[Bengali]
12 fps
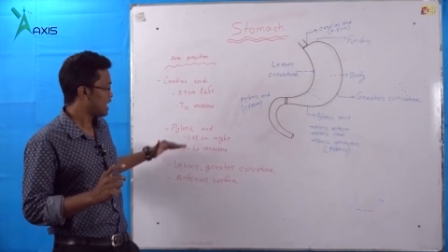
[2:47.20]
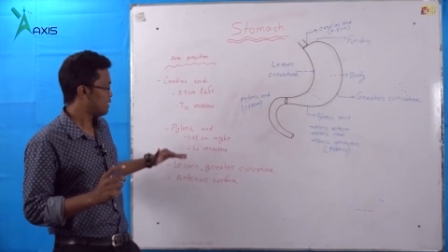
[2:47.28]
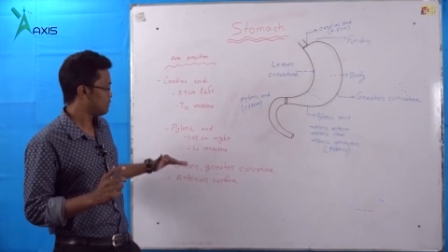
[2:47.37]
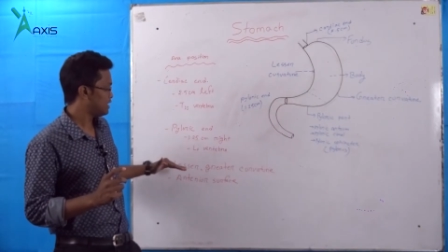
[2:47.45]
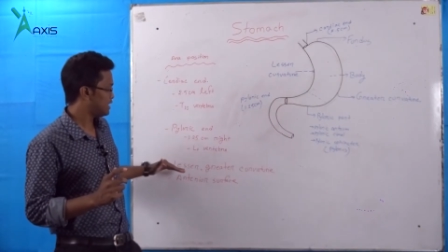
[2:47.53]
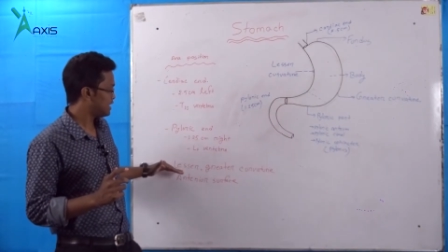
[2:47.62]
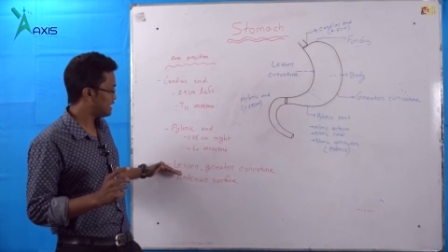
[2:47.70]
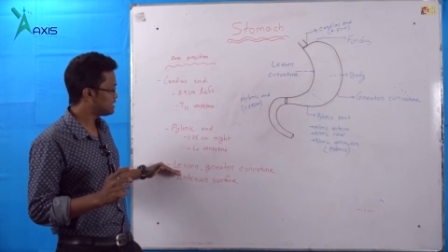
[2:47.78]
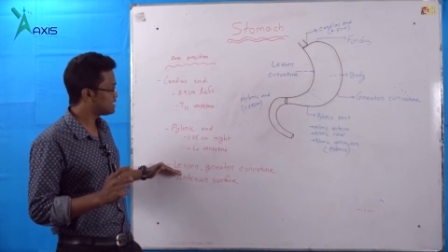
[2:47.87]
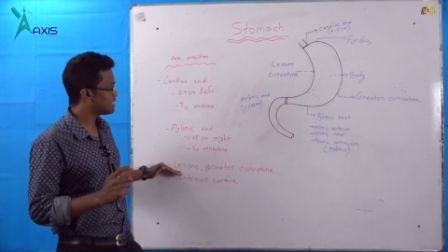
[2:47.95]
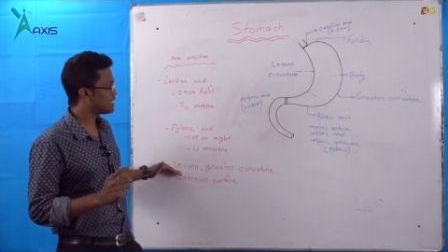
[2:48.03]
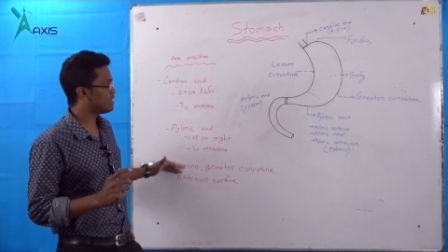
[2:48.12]
আমি
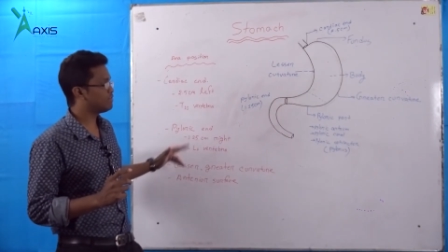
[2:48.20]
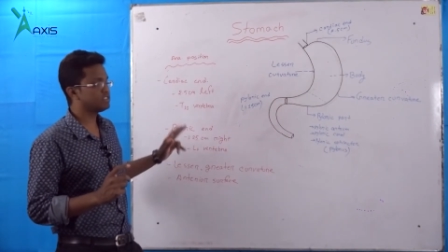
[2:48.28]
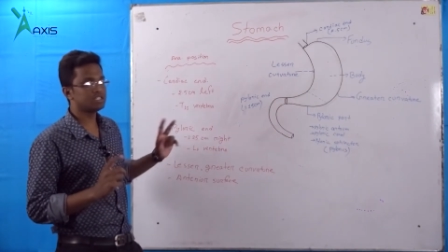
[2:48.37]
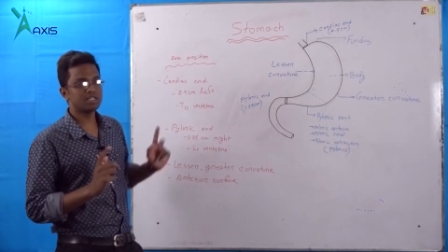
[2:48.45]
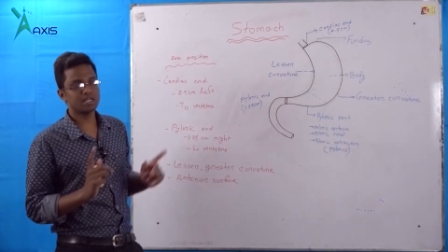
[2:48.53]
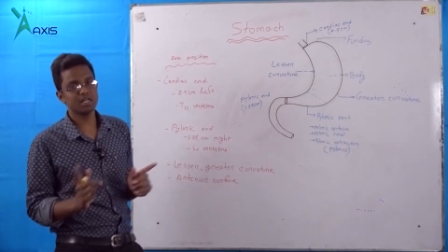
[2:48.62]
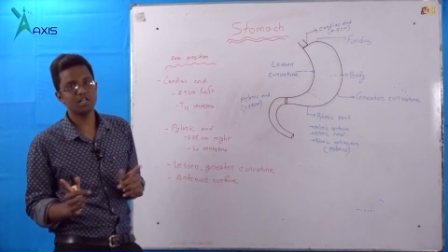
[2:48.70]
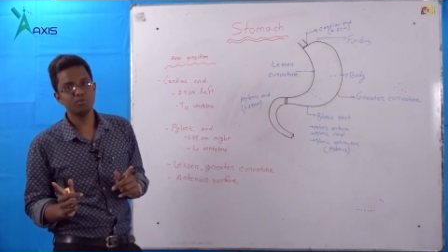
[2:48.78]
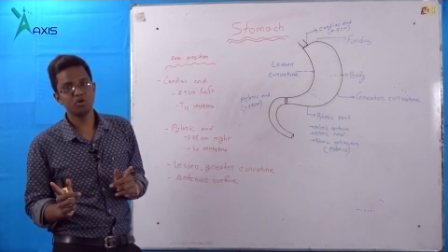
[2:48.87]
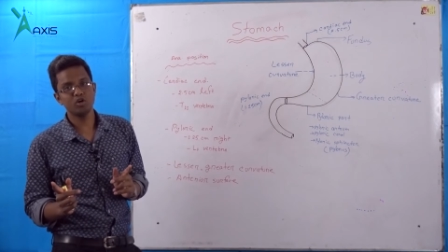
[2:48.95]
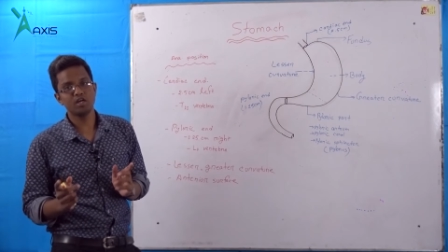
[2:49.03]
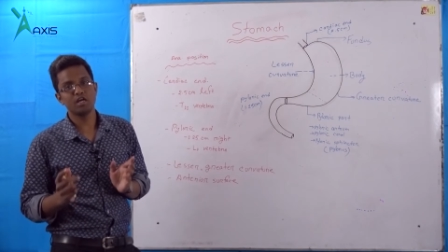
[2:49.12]
লেসার কার্ভেচারটাকে
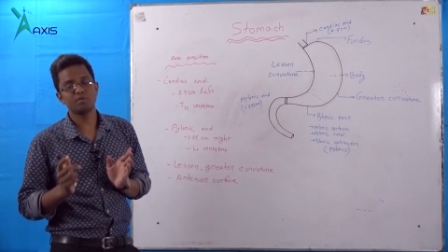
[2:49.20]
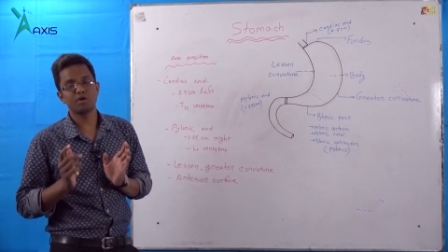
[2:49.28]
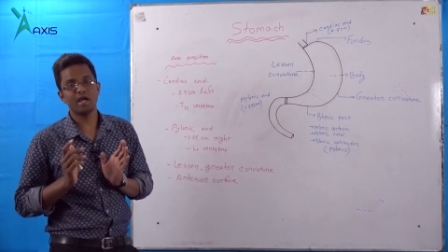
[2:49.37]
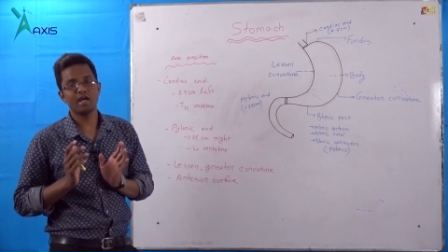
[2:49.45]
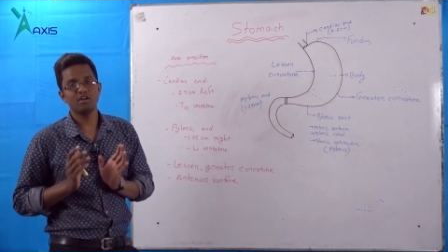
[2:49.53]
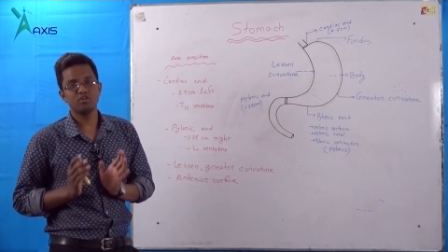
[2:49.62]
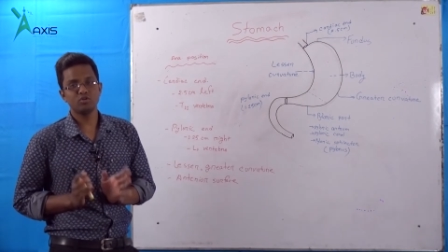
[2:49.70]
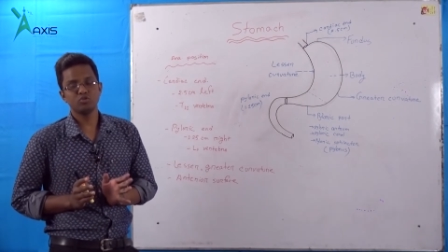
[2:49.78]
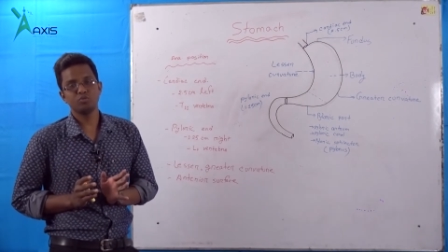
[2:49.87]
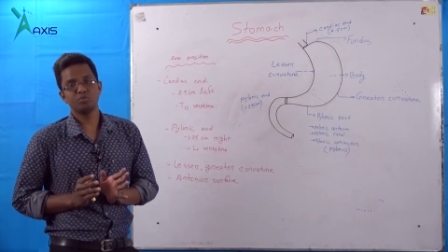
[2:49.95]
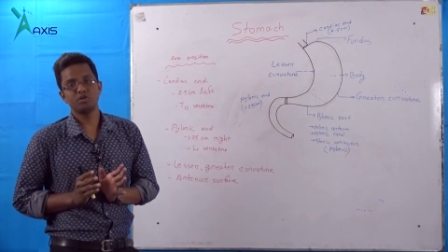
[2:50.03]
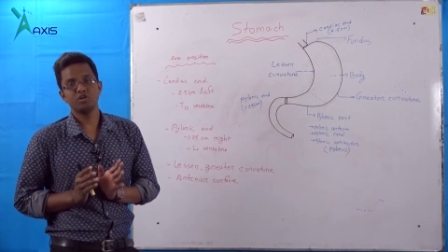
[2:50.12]
নিব এবং অ্যান্ট্রো
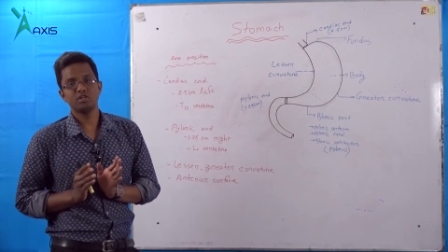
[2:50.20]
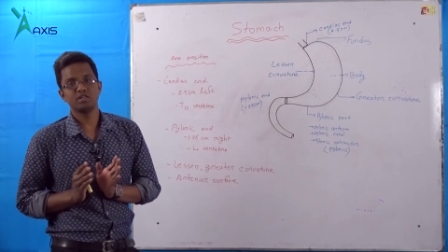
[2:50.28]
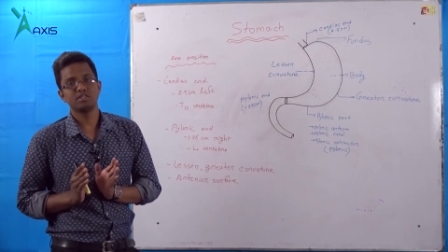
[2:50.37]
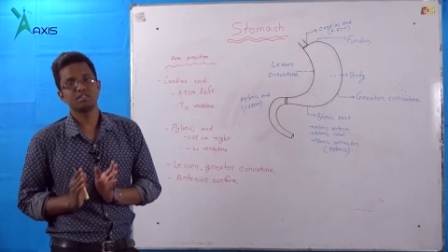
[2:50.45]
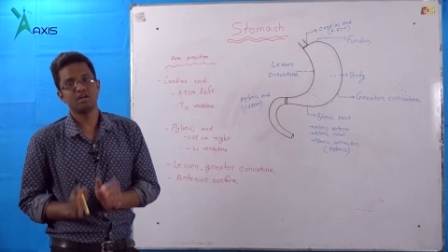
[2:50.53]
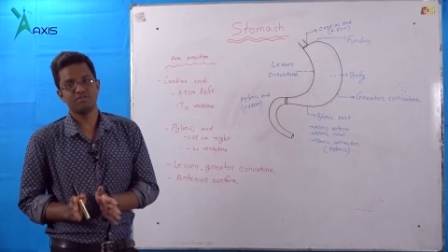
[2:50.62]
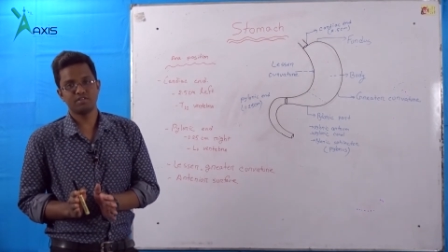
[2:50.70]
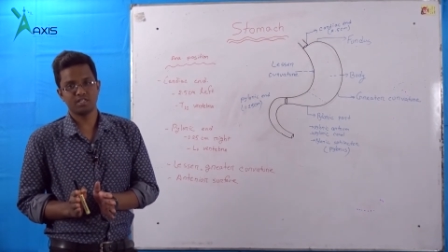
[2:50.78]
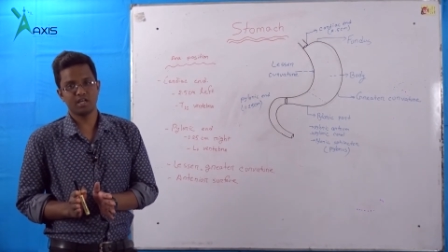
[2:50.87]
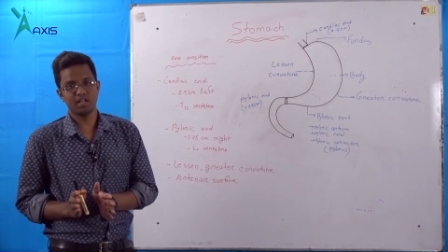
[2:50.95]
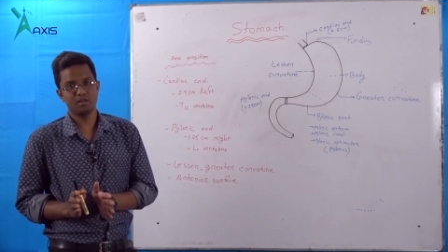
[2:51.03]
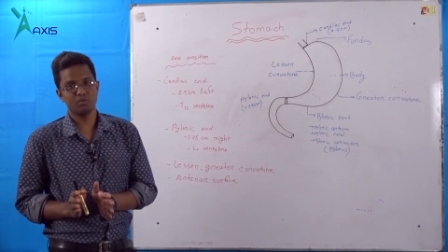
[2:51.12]
সুপিরিয়র
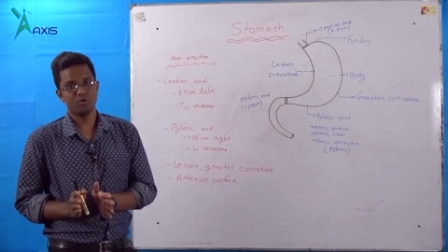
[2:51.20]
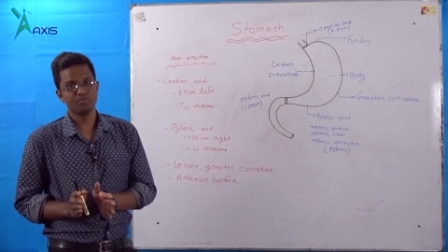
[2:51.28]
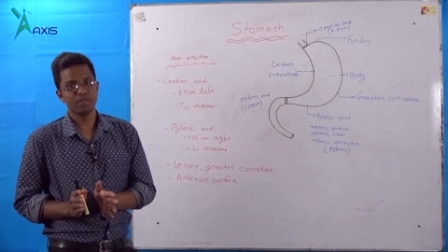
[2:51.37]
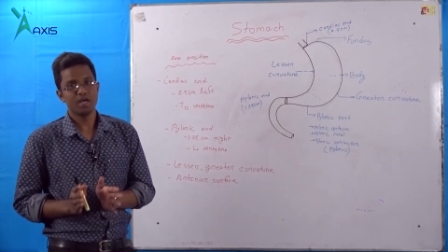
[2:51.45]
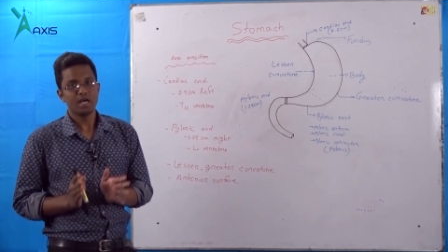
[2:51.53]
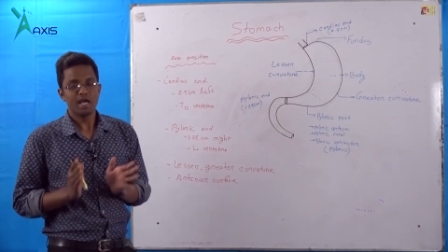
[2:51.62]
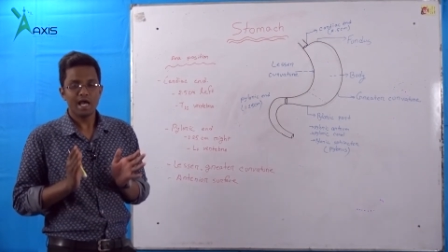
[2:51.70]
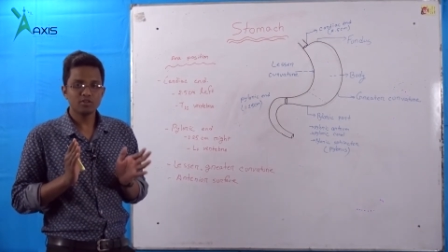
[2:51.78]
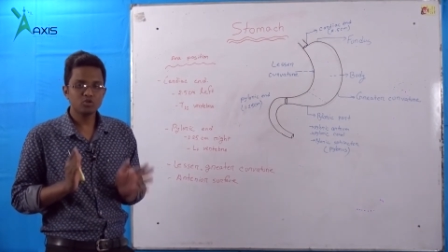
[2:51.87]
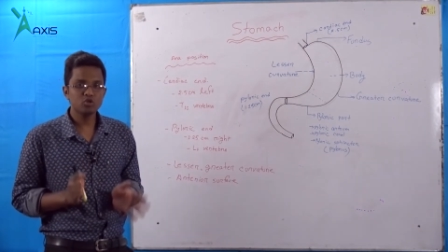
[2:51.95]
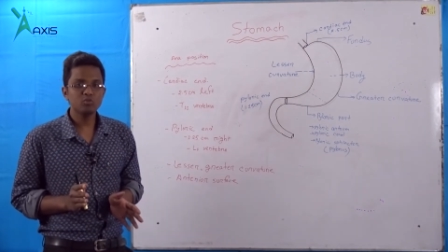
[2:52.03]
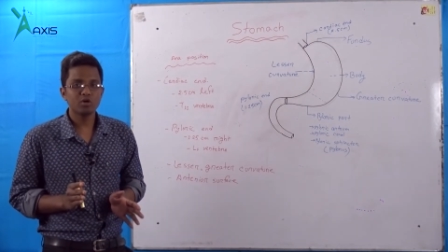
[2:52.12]
সারফেসটাকে নিব
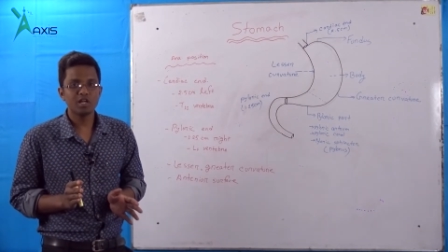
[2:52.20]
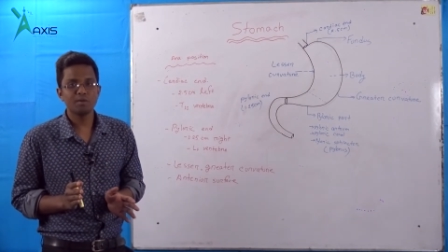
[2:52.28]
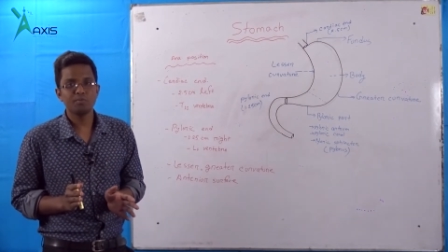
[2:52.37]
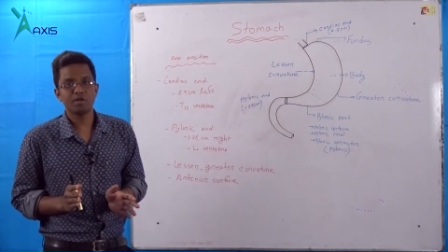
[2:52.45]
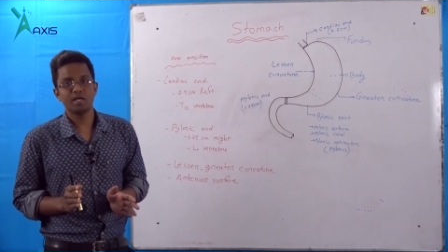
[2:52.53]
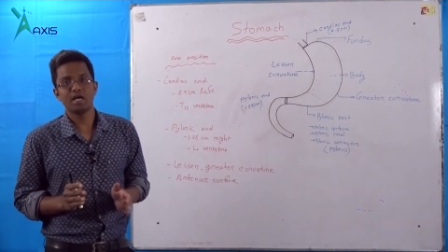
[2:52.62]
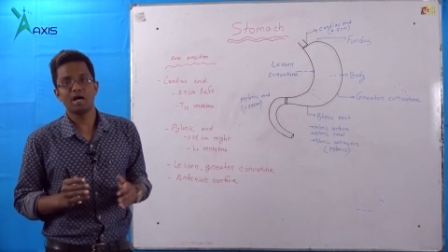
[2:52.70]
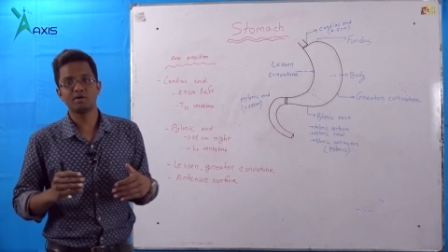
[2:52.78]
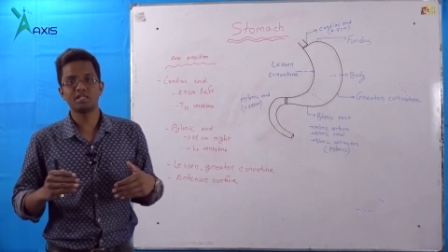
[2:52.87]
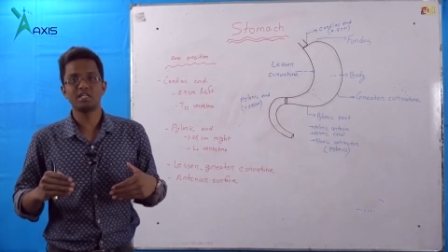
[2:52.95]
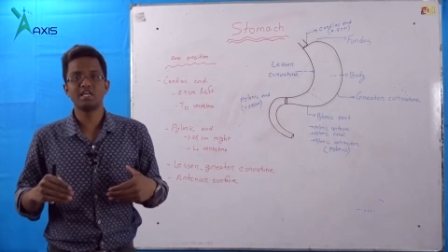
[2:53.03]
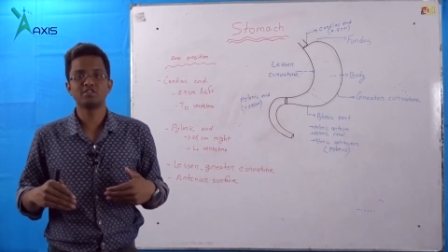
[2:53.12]
এতটুকু বলার পরে
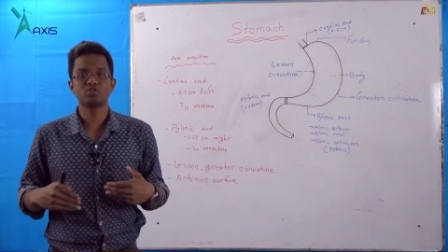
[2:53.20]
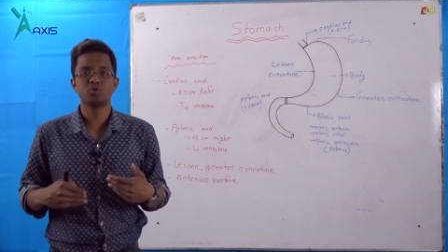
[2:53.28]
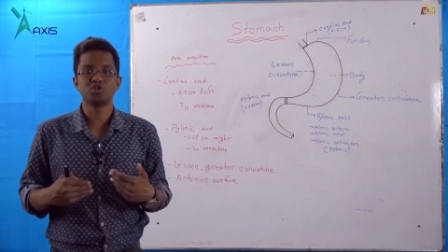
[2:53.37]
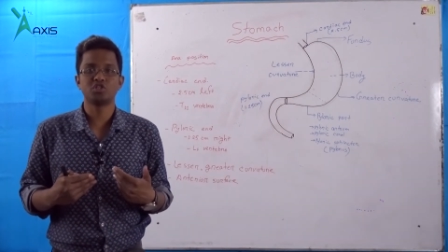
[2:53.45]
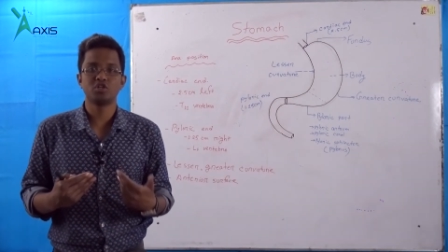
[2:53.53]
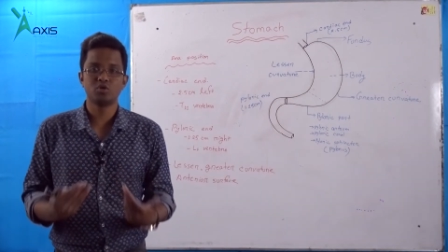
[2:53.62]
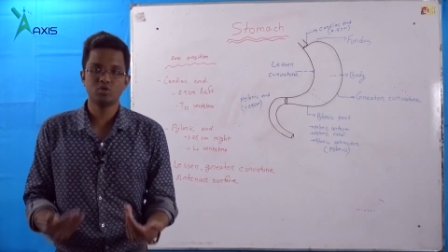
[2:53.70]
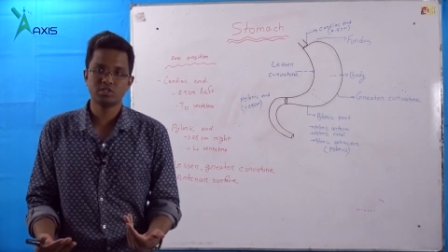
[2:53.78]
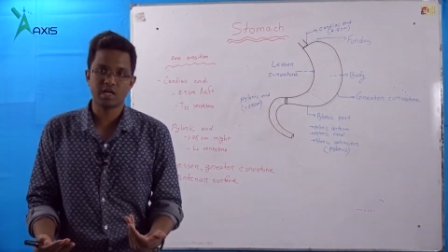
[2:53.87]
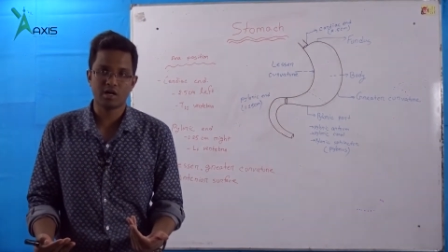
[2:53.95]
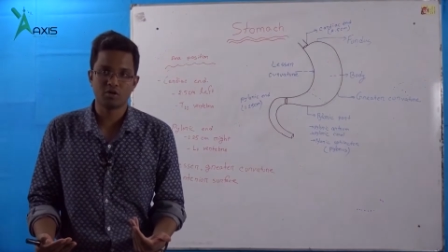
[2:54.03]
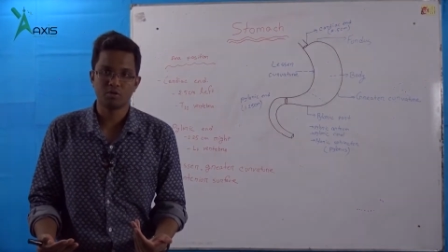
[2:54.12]
আমাদের নেক্সট কোয়েশ্চেনগুলো
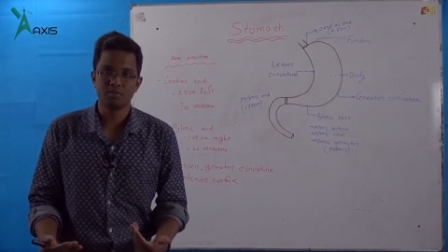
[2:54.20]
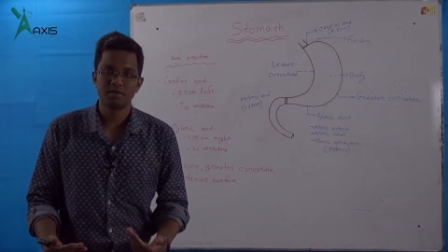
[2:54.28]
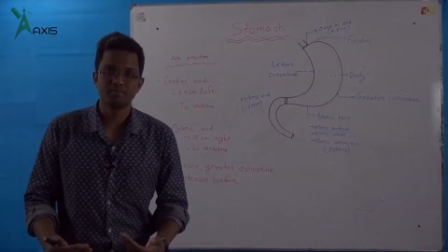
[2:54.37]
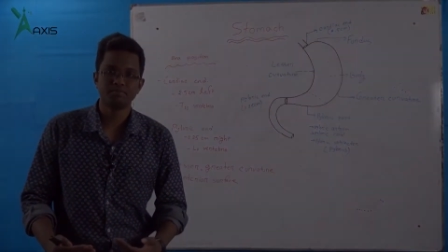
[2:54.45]
স্টার্ট হবে